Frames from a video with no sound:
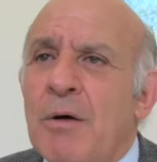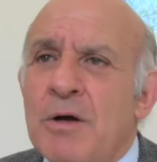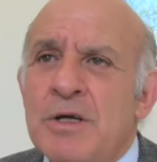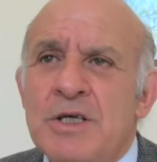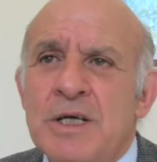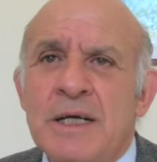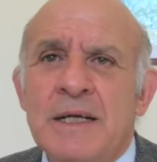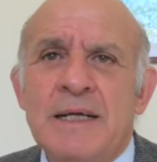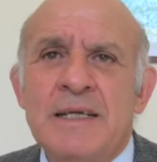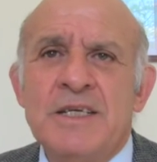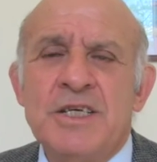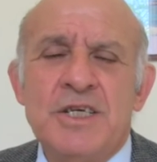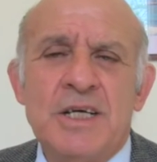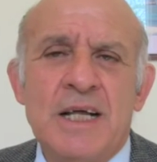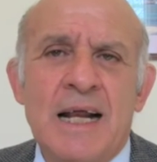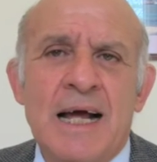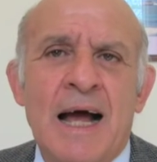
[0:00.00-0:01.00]
Oggi in
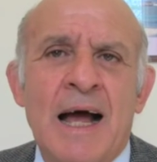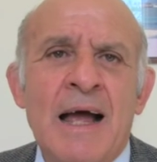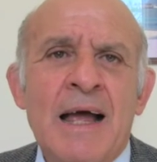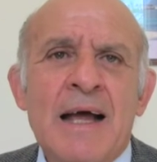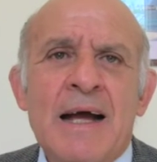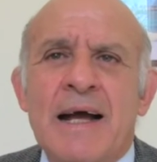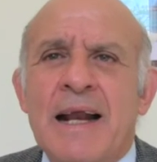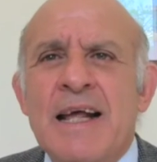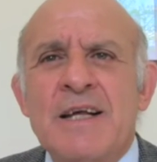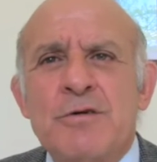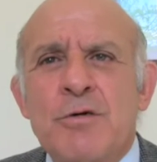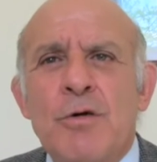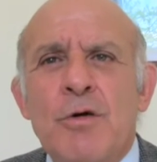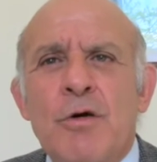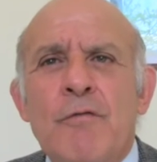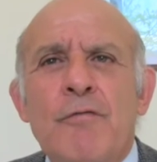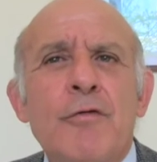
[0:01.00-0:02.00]
Sicilia
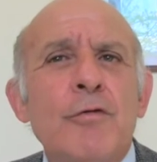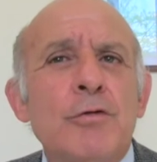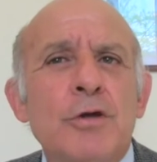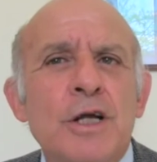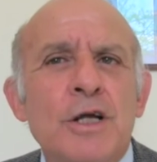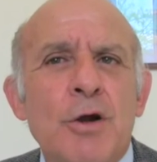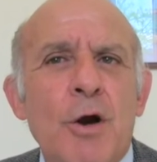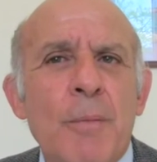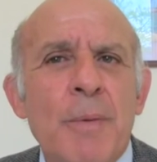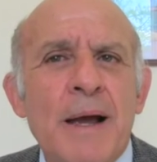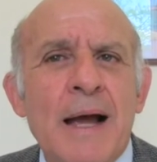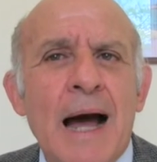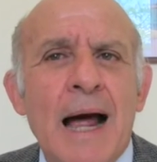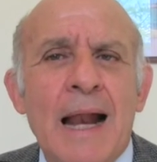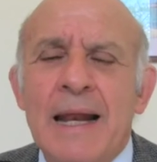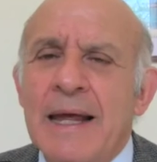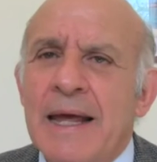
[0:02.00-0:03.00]
crescono frutti
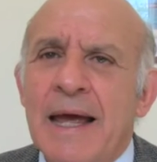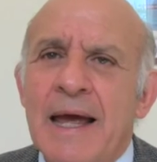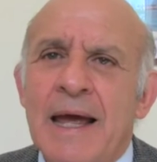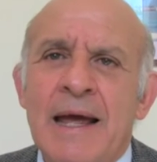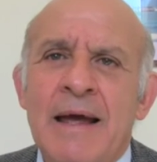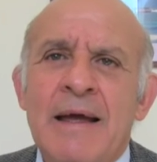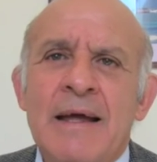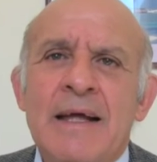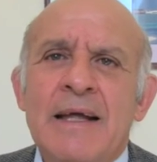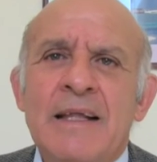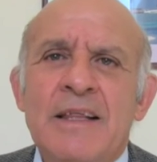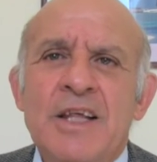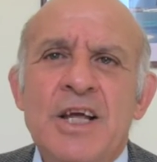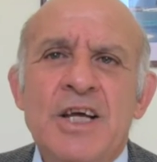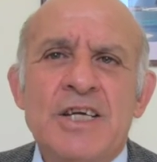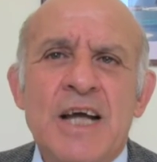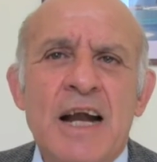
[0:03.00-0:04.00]
tropicali che
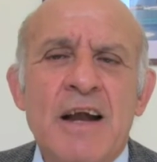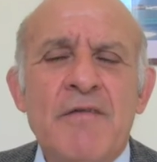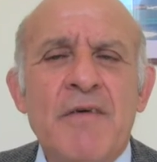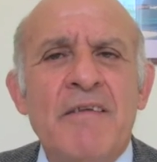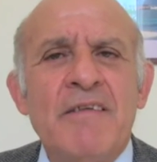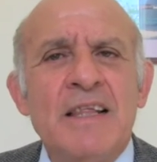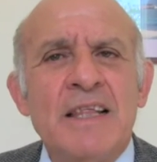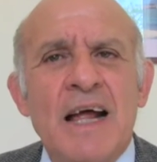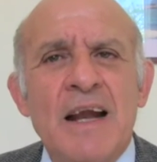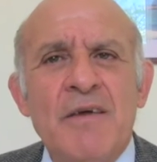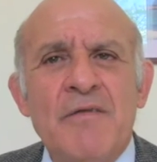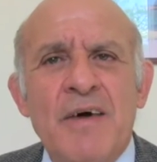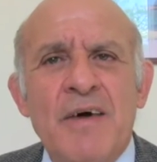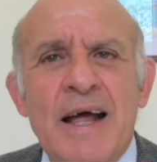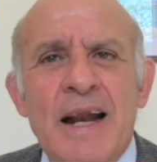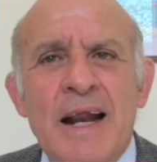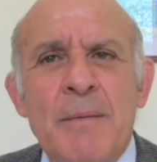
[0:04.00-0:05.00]
dieci anni fa, vent'anni
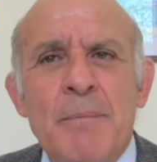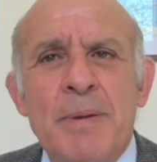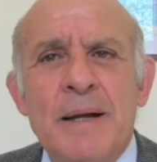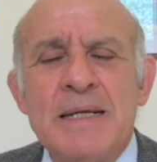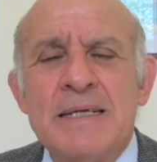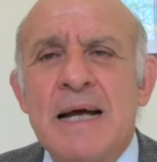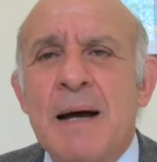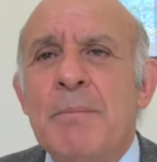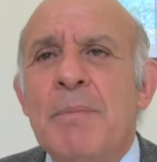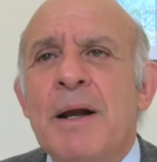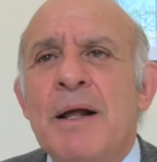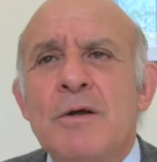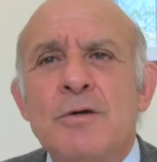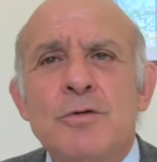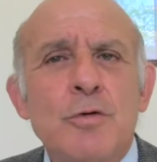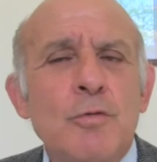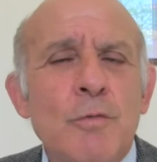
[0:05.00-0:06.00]
era impensabile.
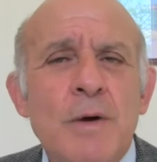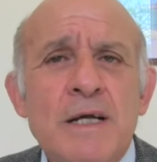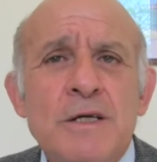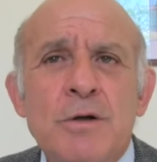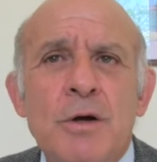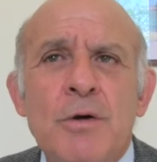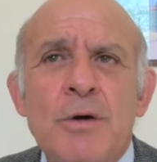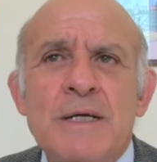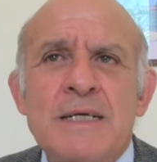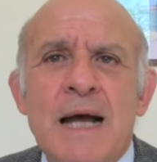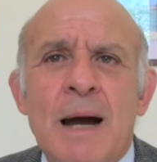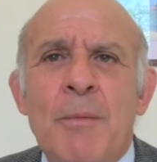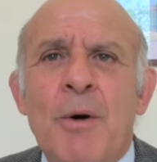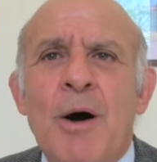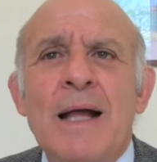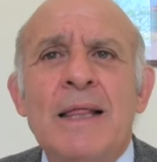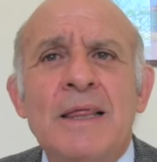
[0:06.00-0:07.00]
Su questo noi
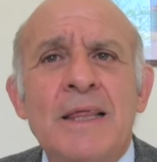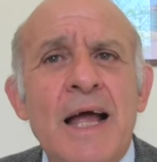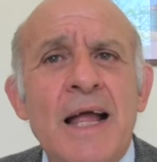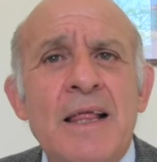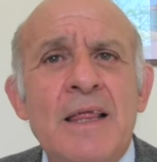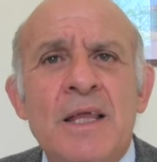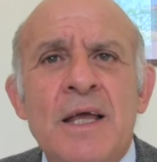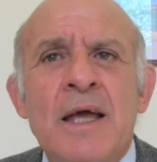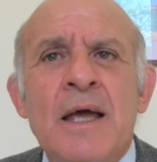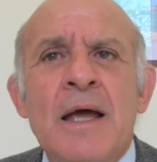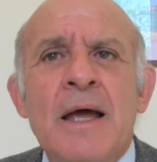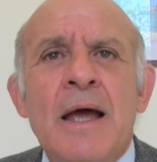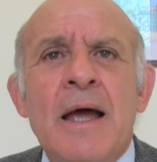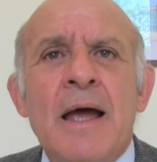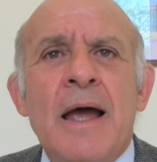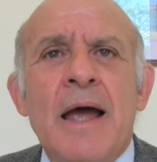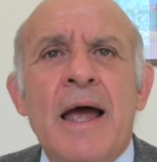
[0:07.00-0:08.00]
siamo attenti
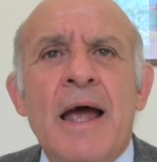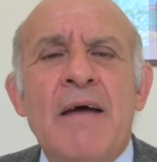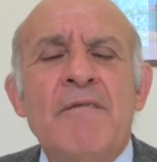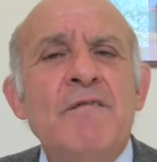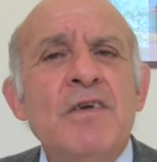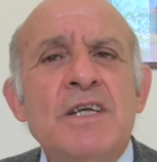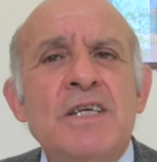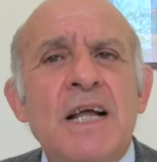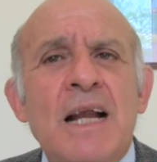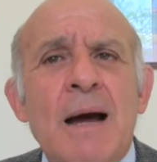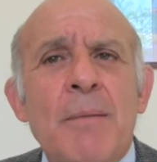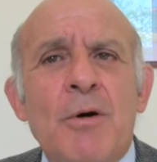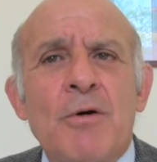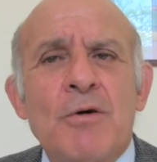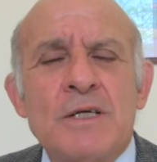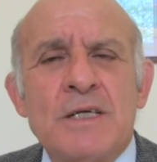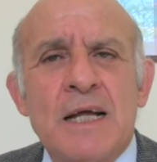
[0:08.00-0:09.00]
e
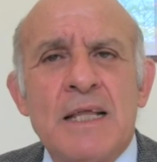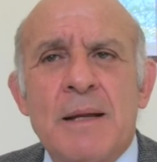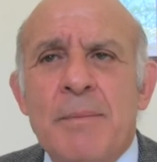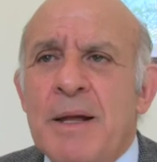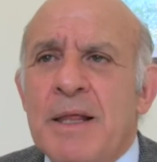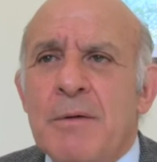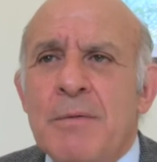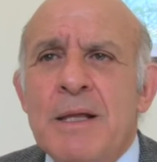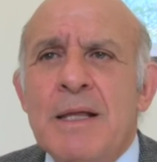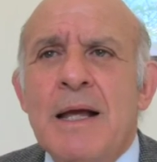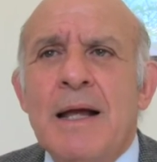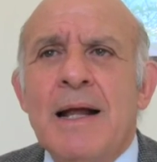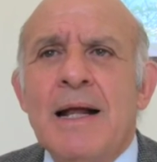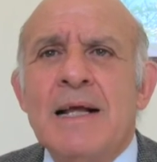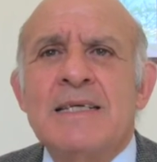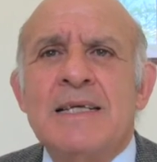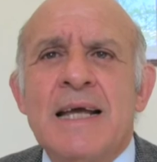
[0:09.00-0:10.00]
vigiliamo costantemente.
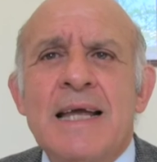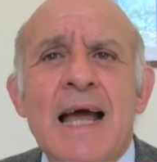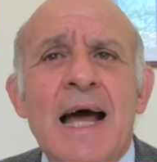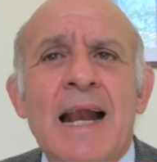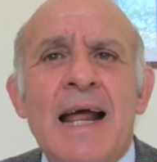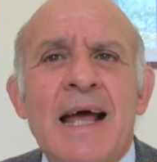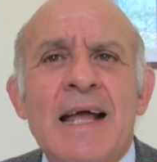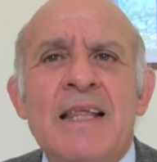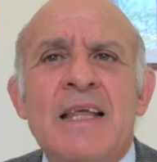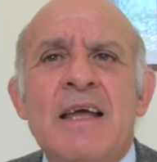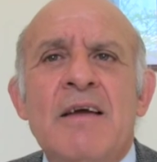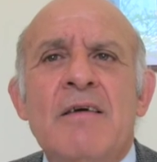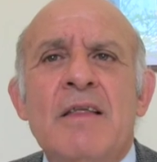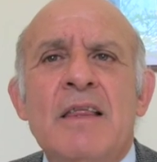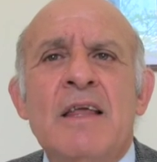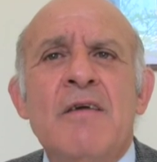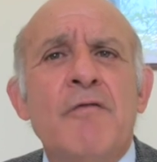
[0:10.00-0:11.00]
Quindi il segnale è
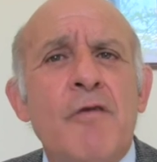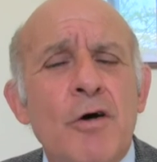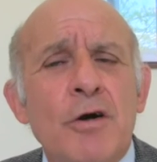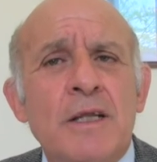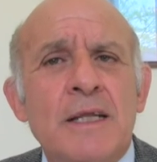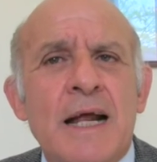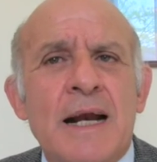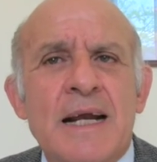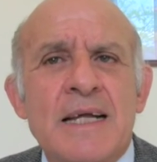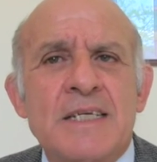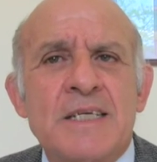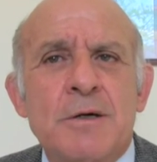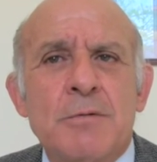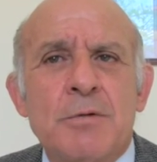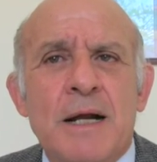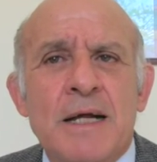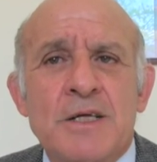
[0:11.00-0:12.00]
di, di forte
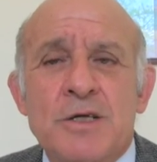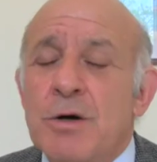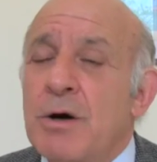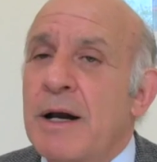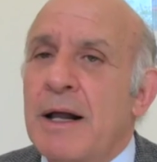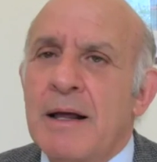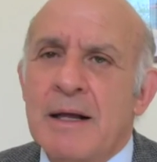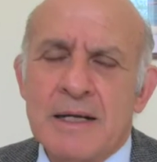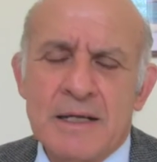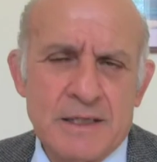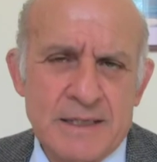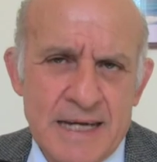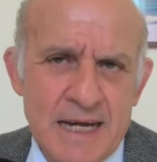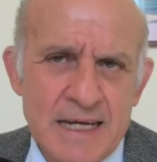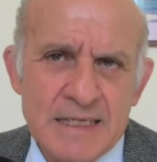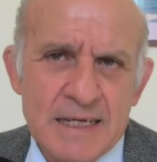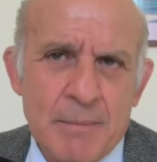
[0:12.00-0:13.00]
rassicurazione,
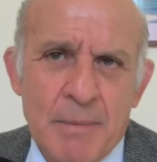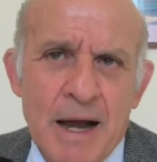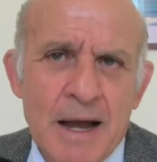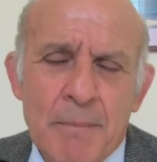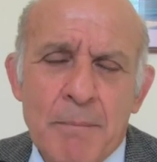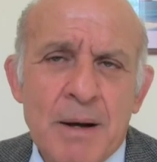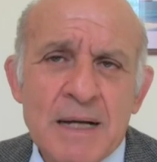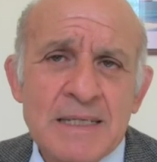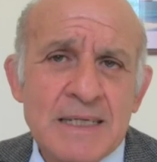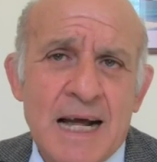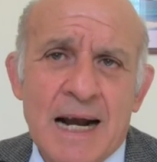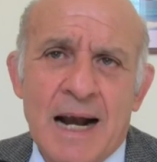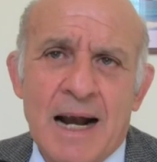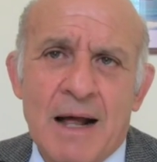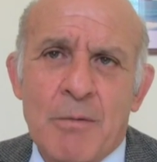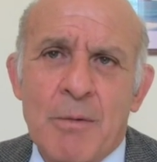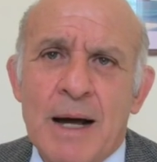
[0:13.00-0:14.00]
senza mai
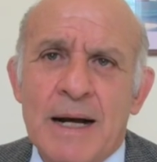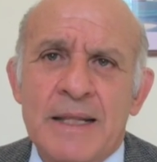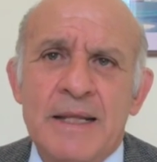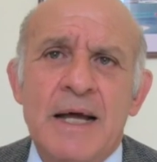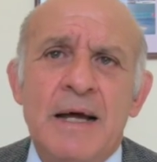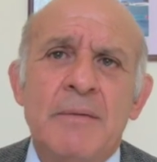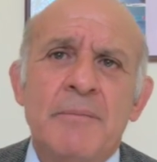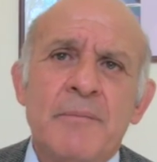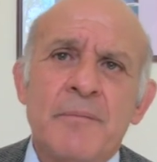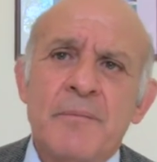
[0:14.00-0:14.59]
abbassare la guardia.